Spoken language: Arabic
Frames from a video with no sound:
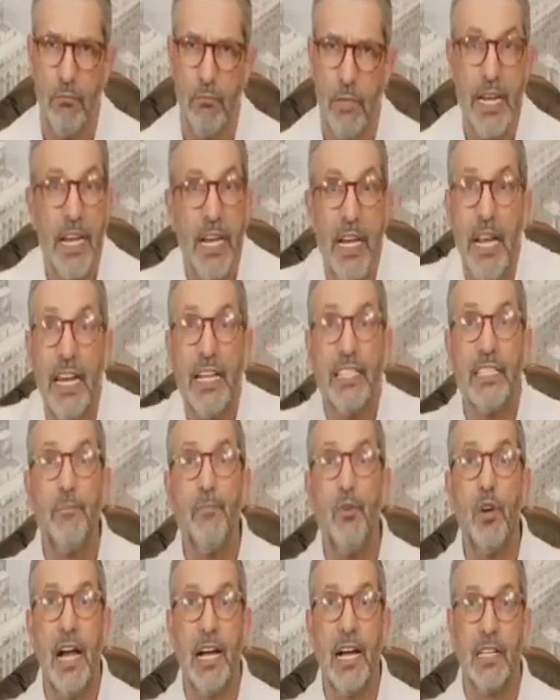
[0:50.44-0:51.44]
أنا قالها لي
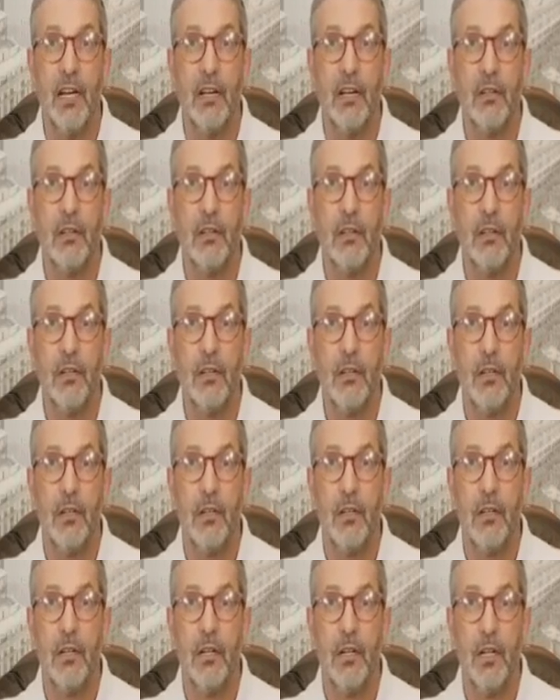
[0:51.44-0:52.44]
تبون هكذا
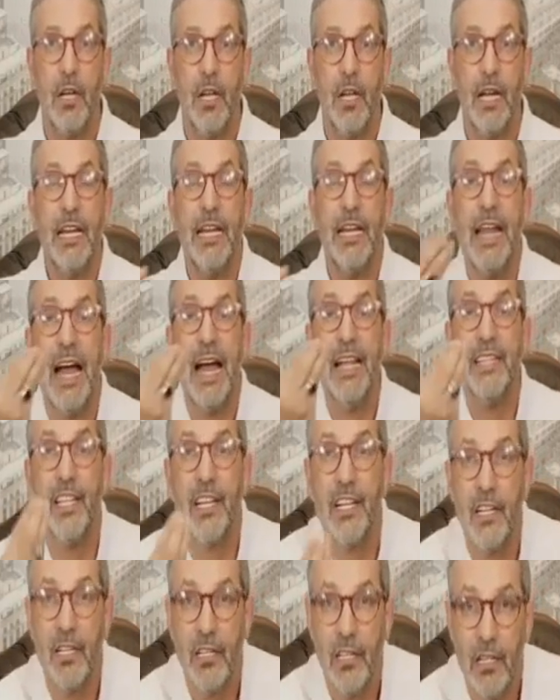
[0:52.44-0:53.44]
قال لي إذا
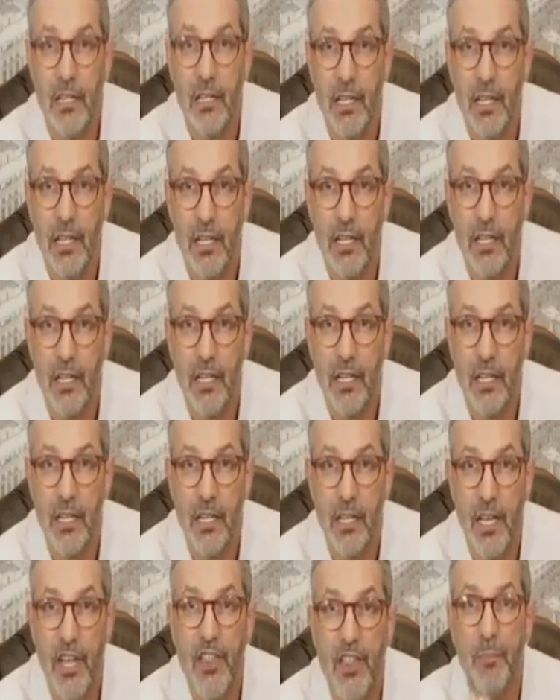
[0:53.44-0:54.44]
عندك
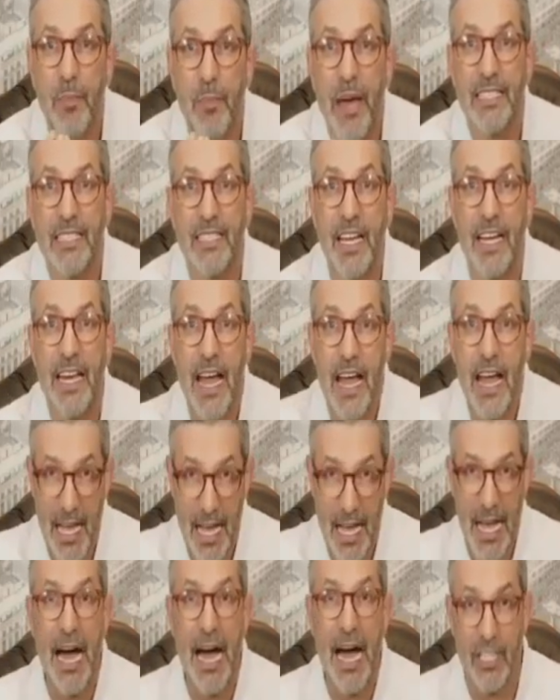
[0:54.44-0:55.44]
إثبات على
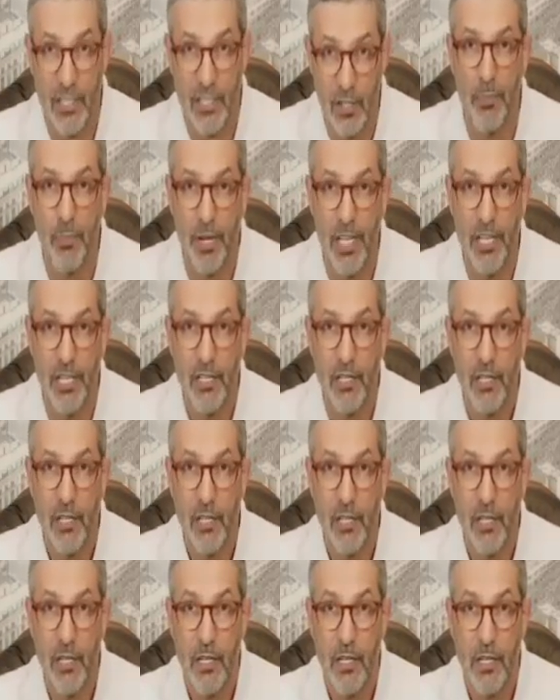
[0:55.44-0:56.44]
خالد بني
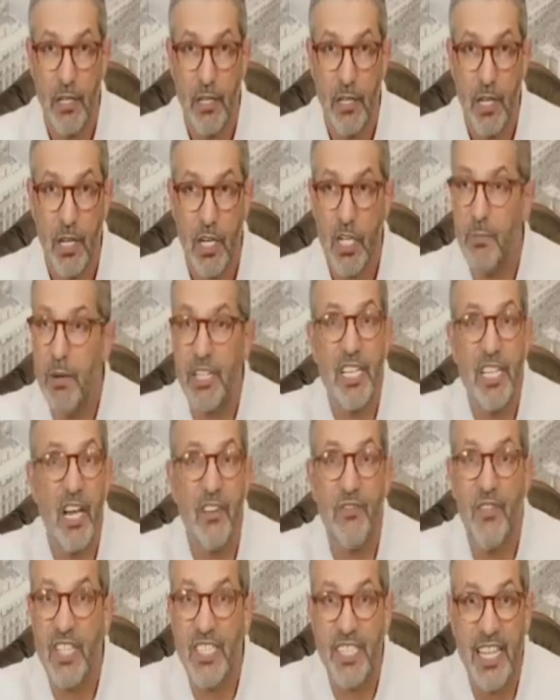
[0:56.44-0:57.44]
كش ما دار
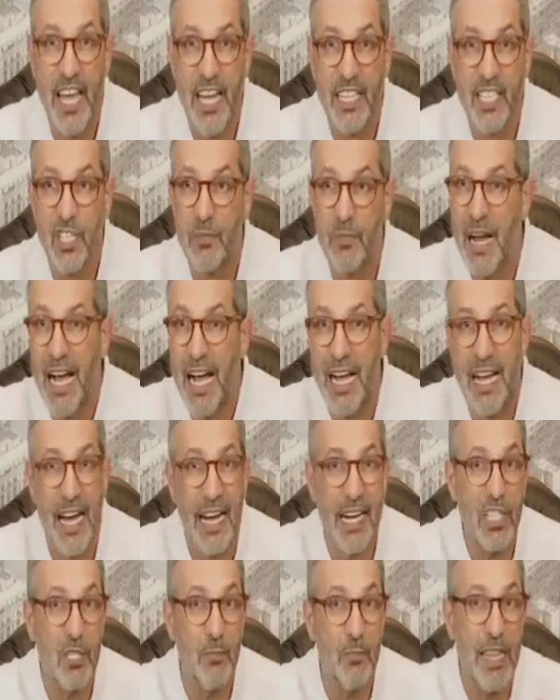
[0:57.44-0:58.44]
فساد كش ما حقر
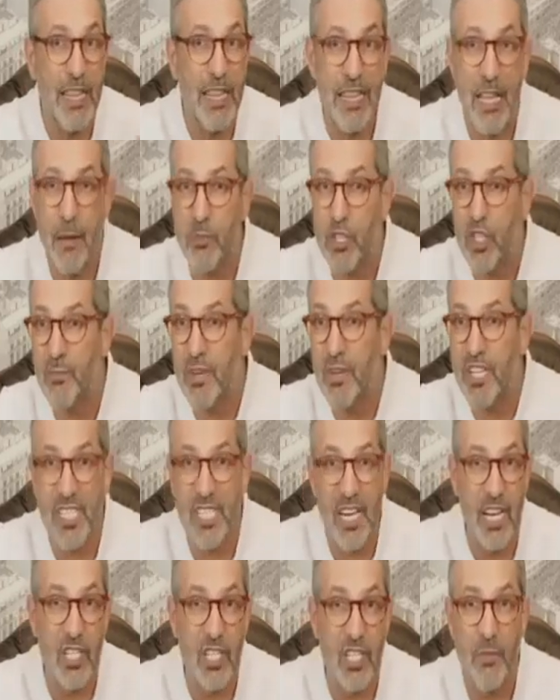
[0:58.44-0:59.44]
كش ما ظلم كش ما
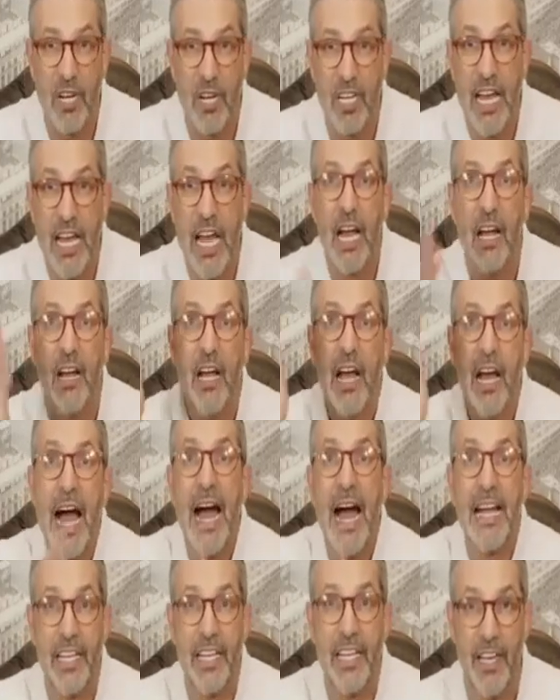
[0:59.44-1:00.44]
سرق كش ما كذا
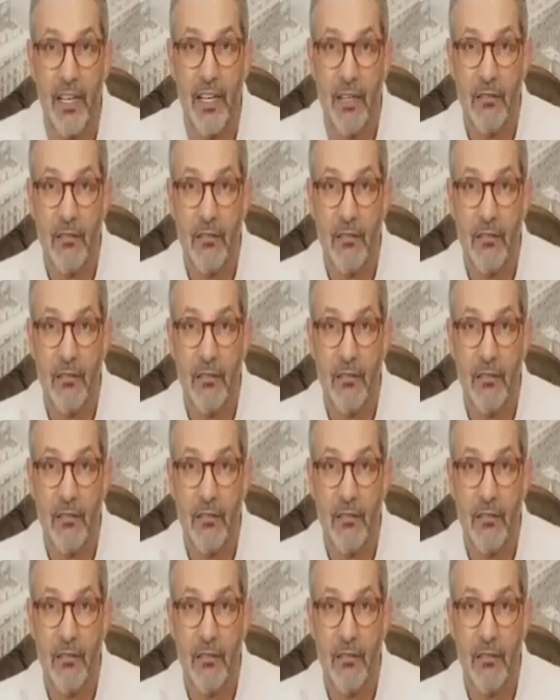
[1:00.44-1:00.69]
اعطيه